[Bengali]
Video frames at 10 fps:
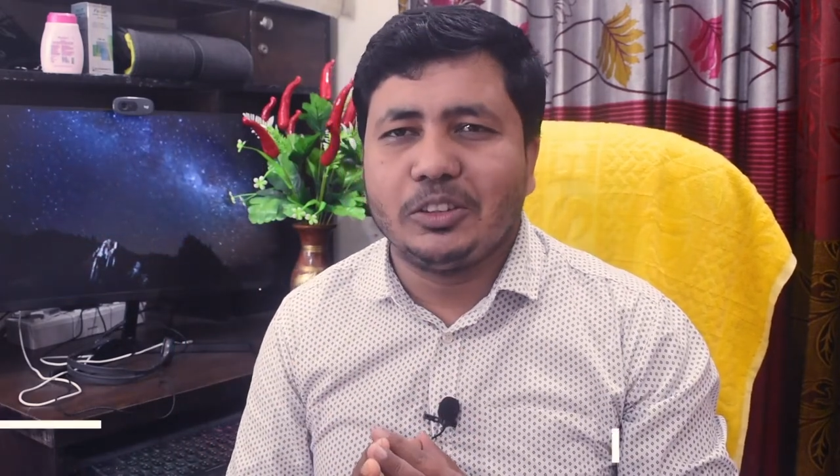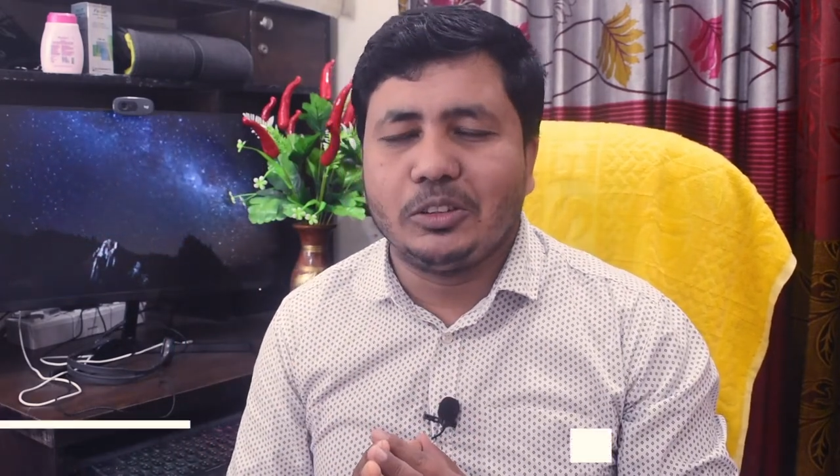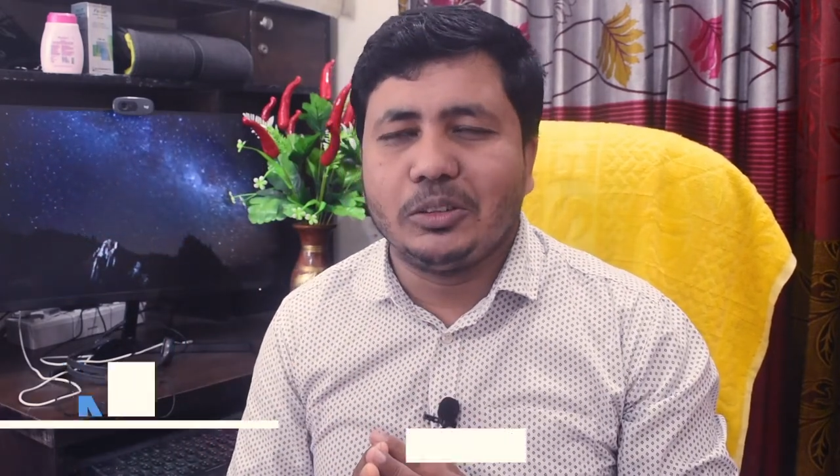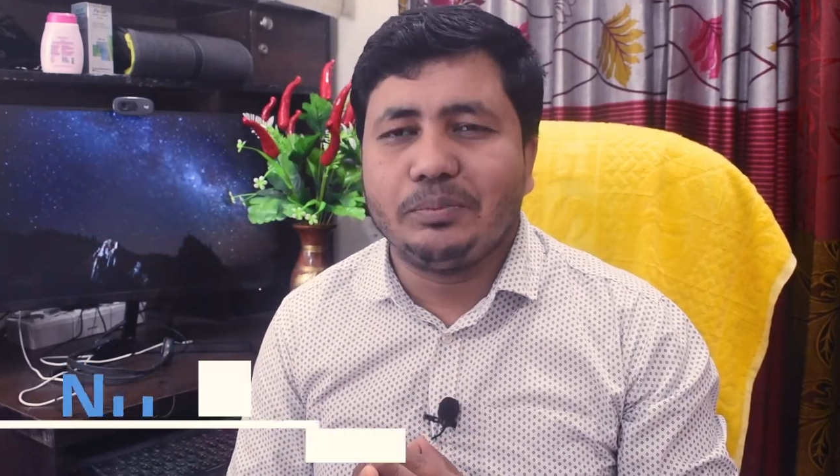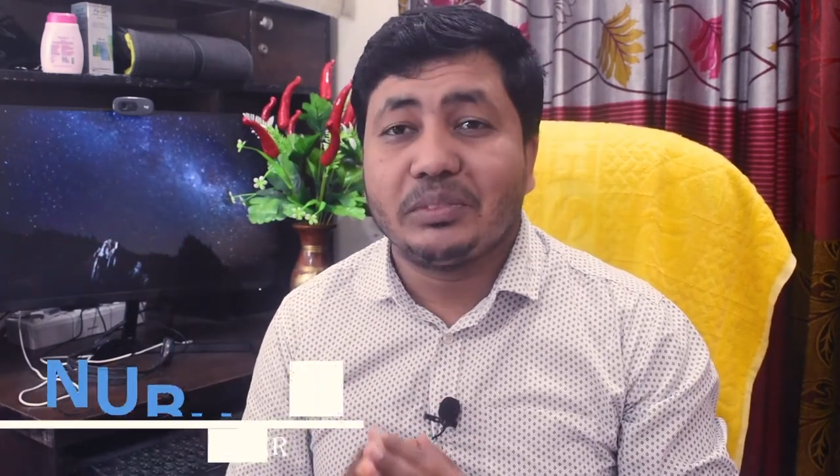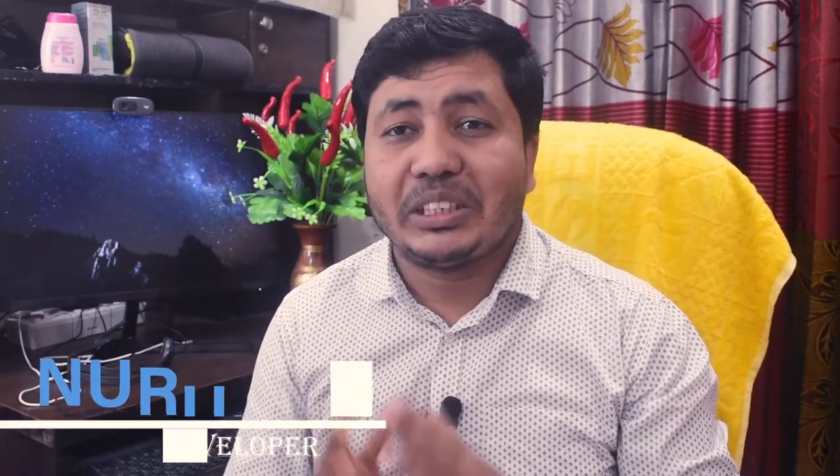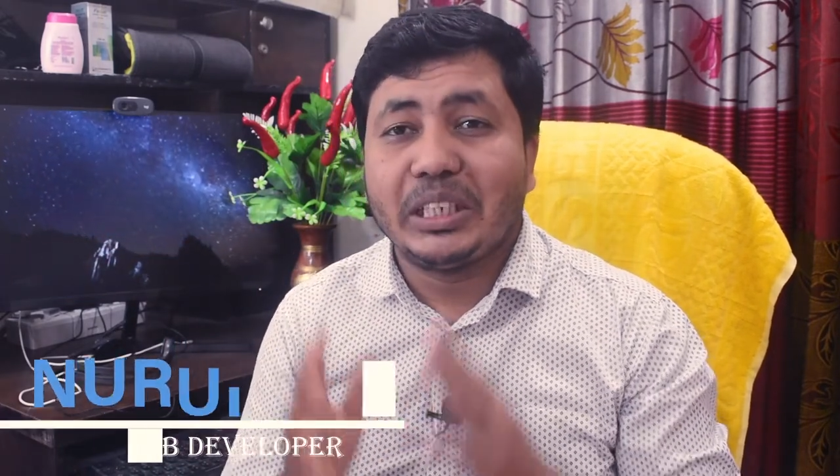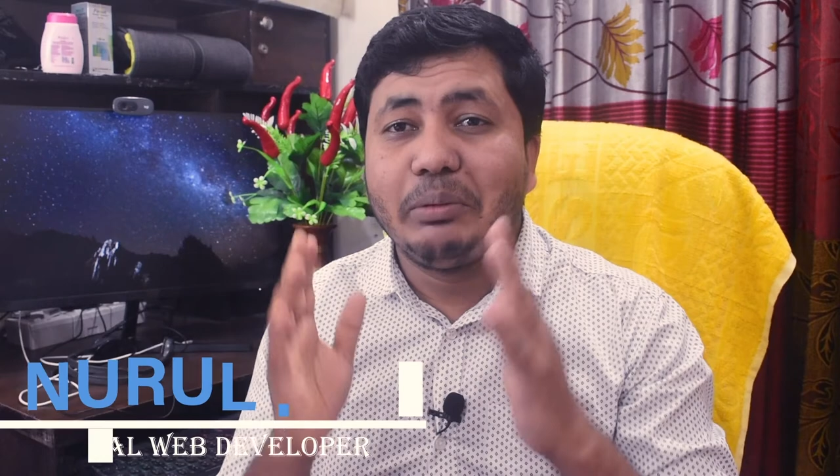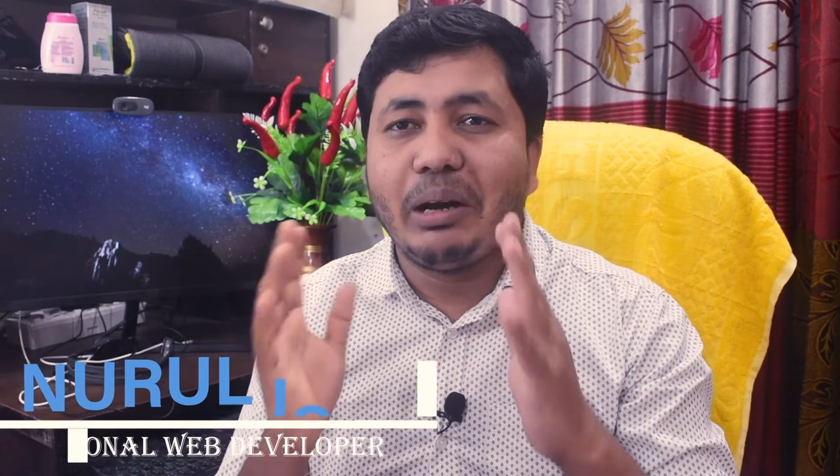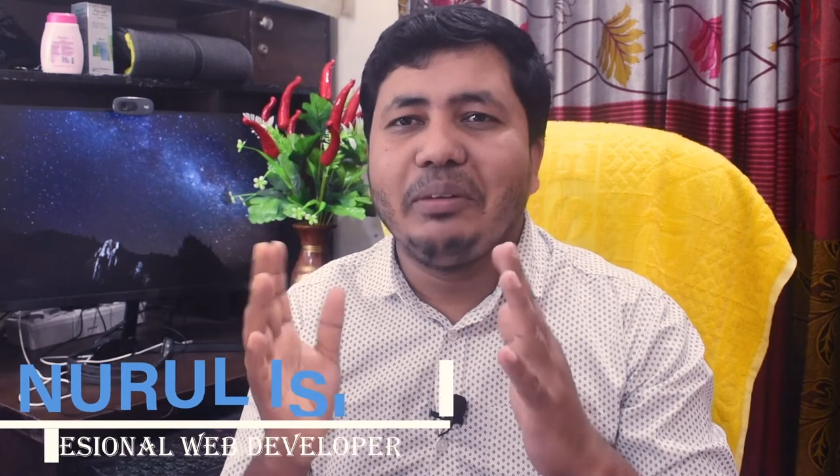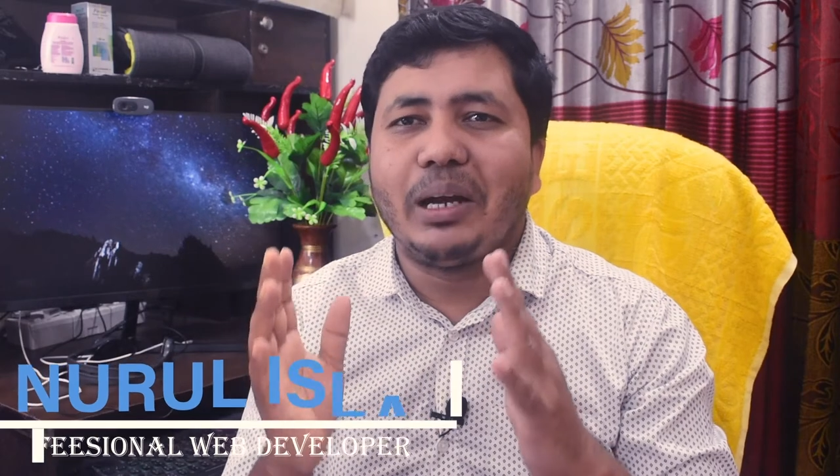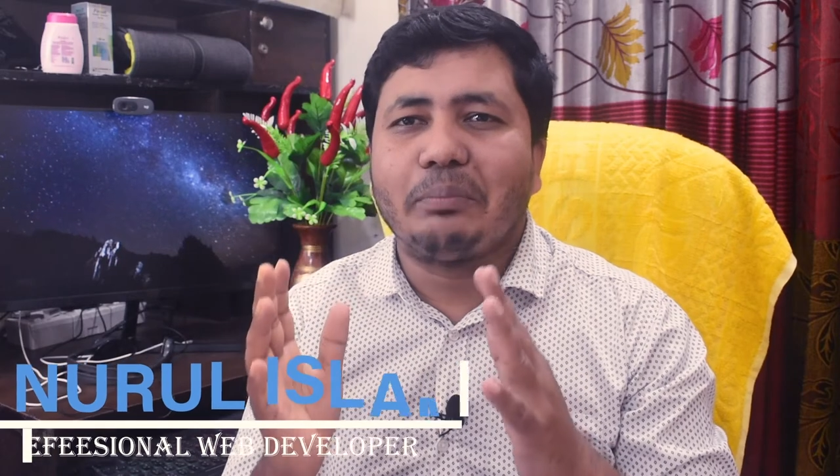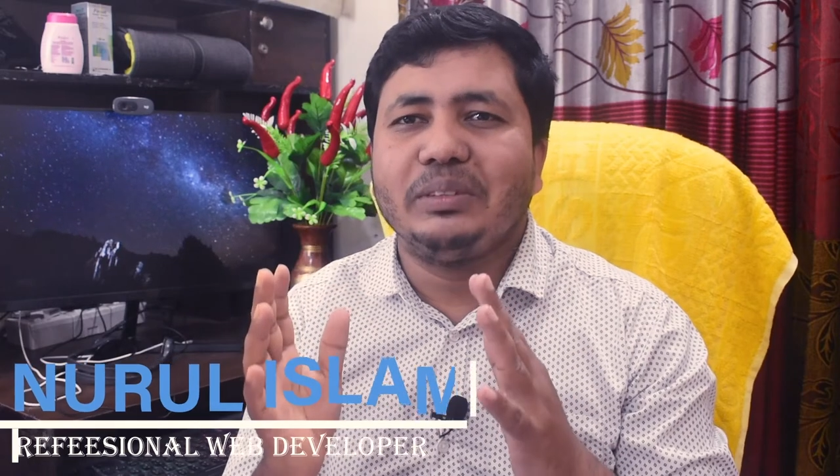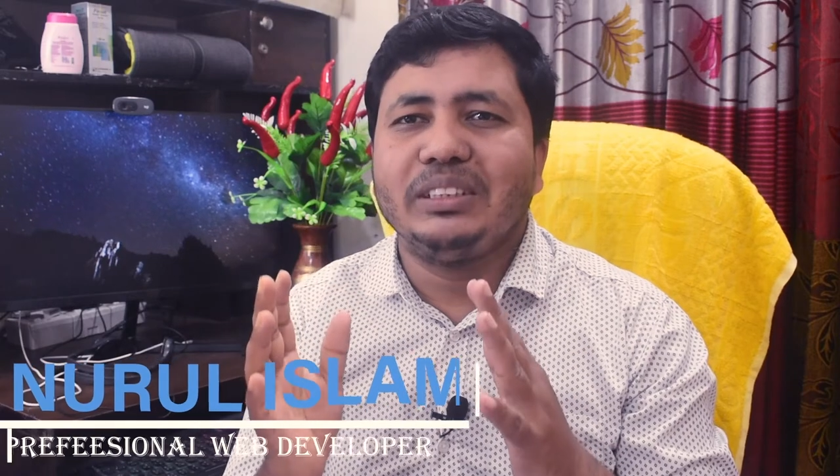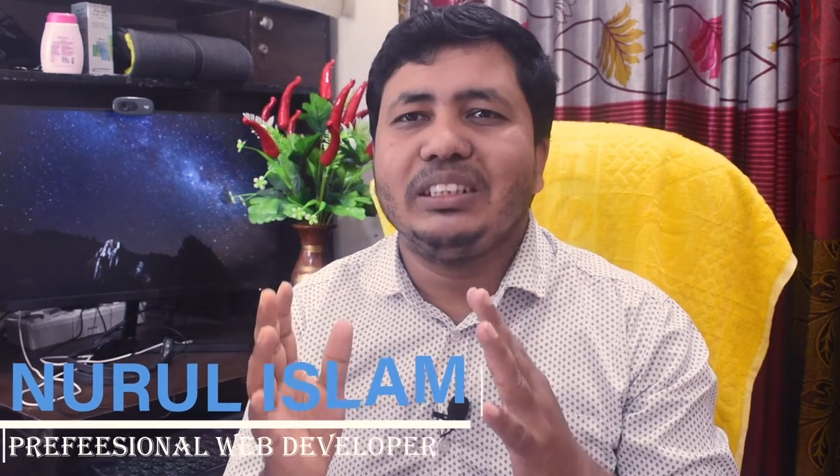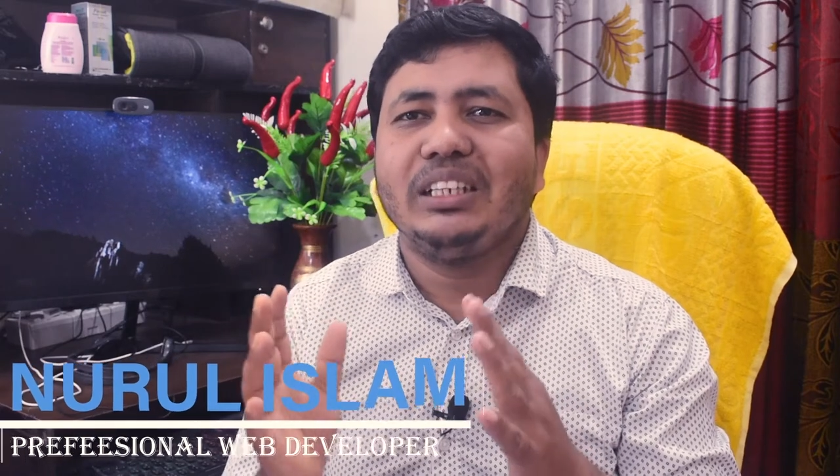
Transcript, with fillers: জন্য কিভাবে আপনি